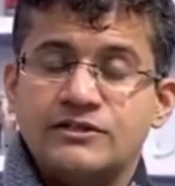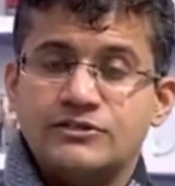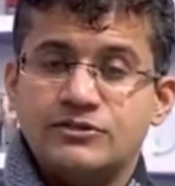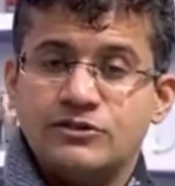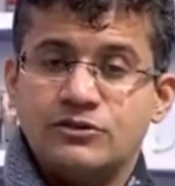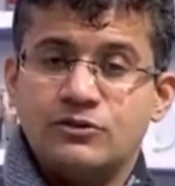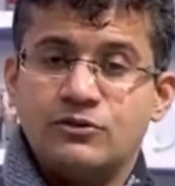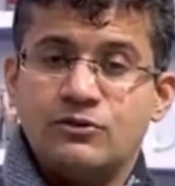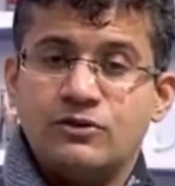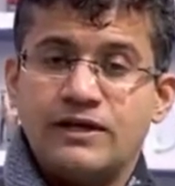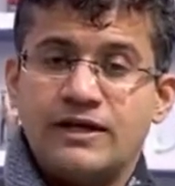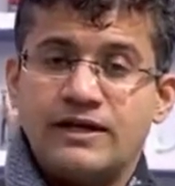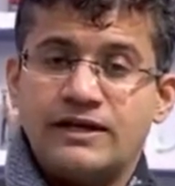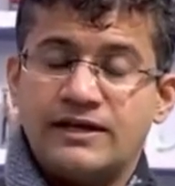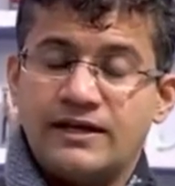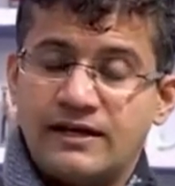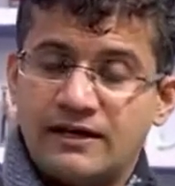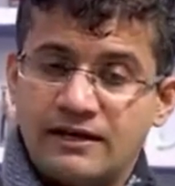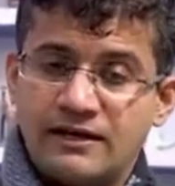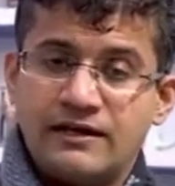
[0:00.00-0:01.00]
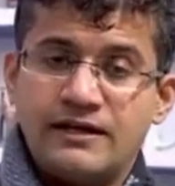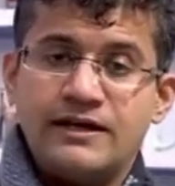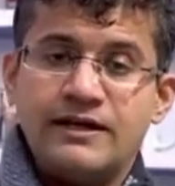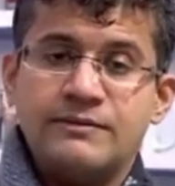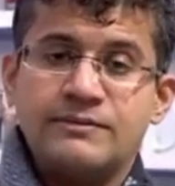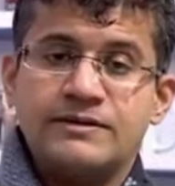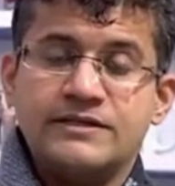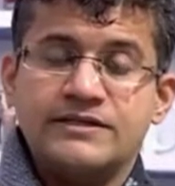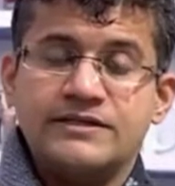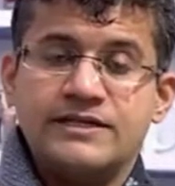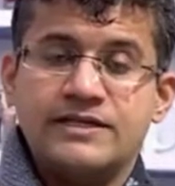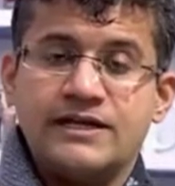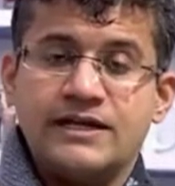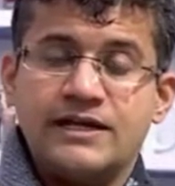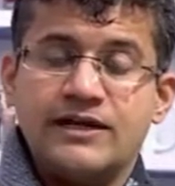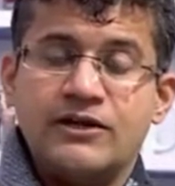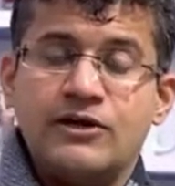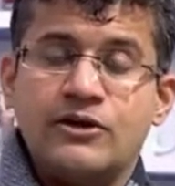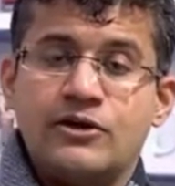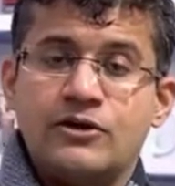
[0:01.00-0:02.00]
जिनको इनहेलर लेने पड़ते
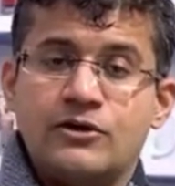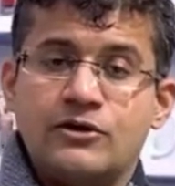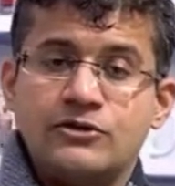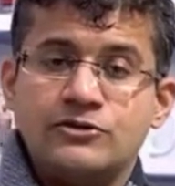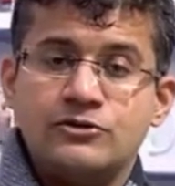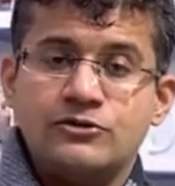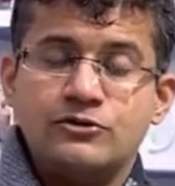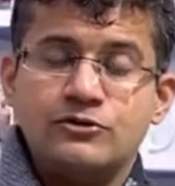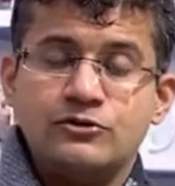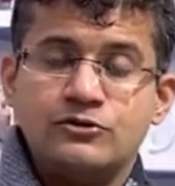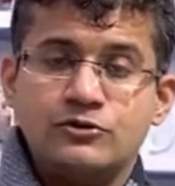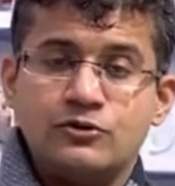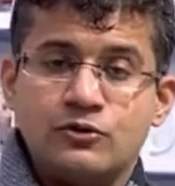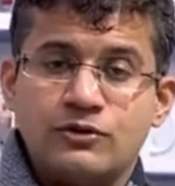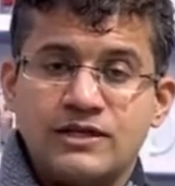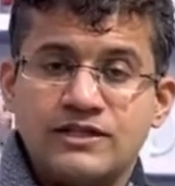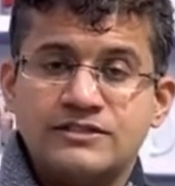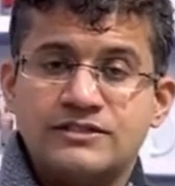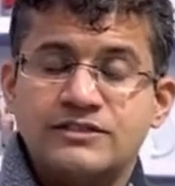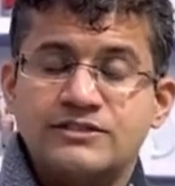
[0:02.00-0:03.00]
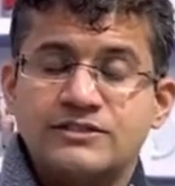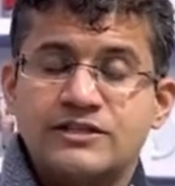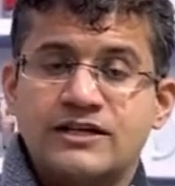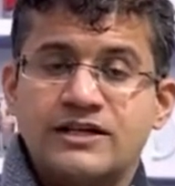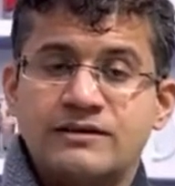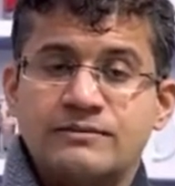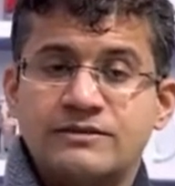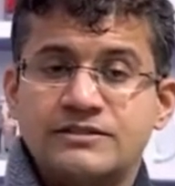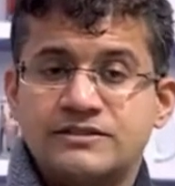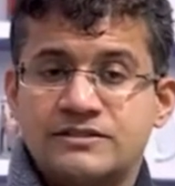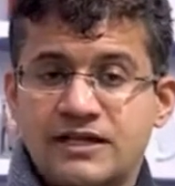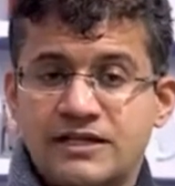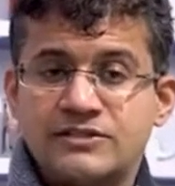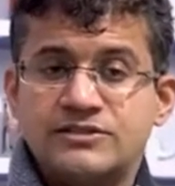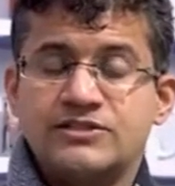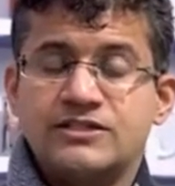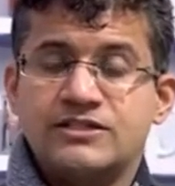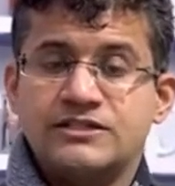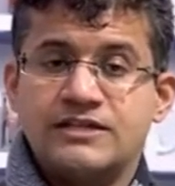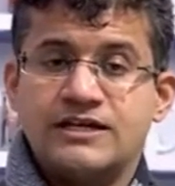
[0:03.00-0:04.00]
हैं और जिनको थोड़ा सा चलने में सांस
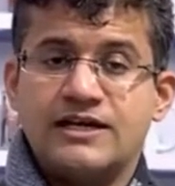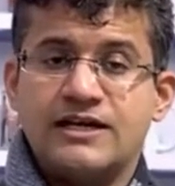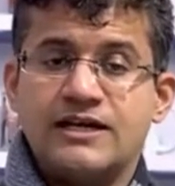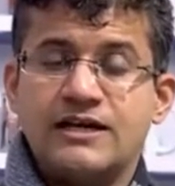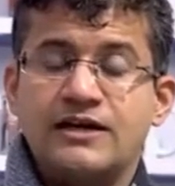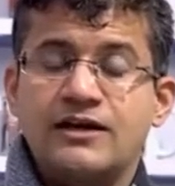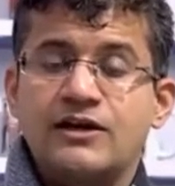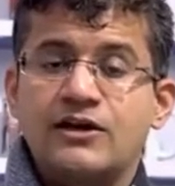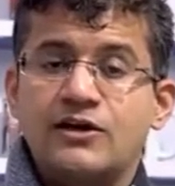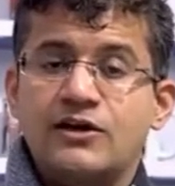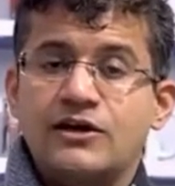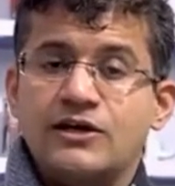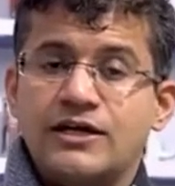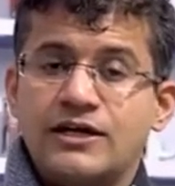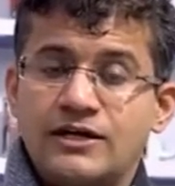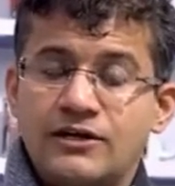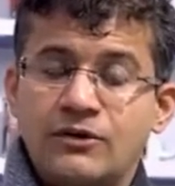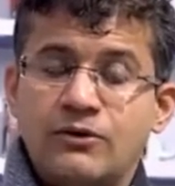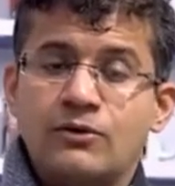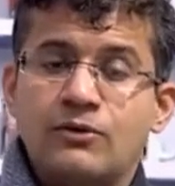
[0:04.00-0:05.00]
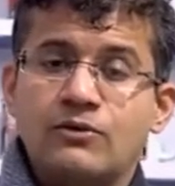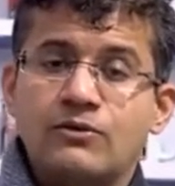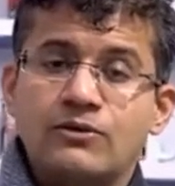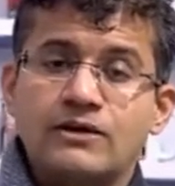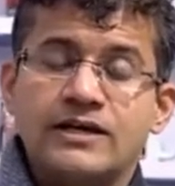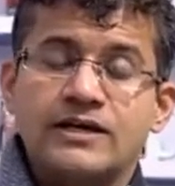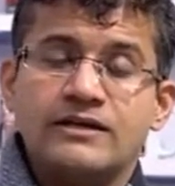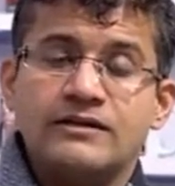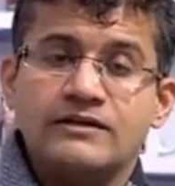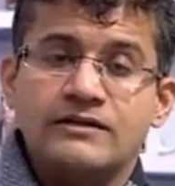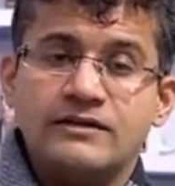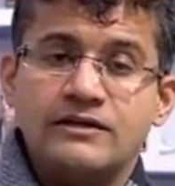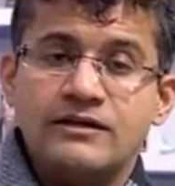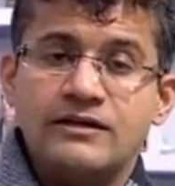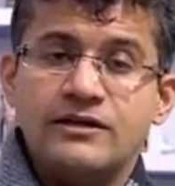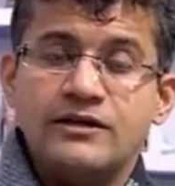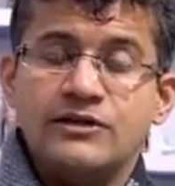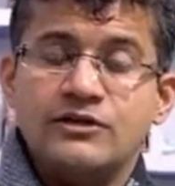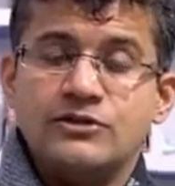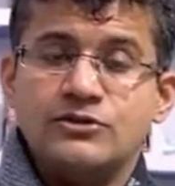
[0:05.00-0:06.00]
चढ़ता है इन लोगों के अंदर
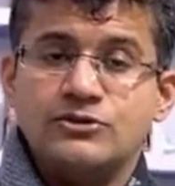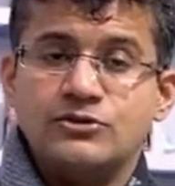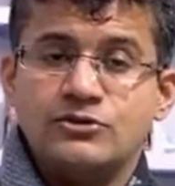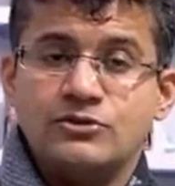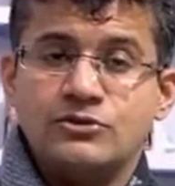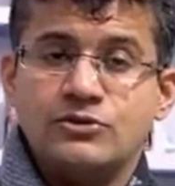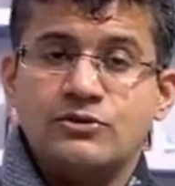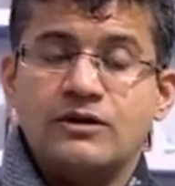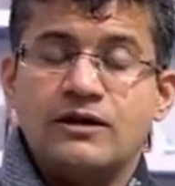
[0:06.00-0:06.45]
जो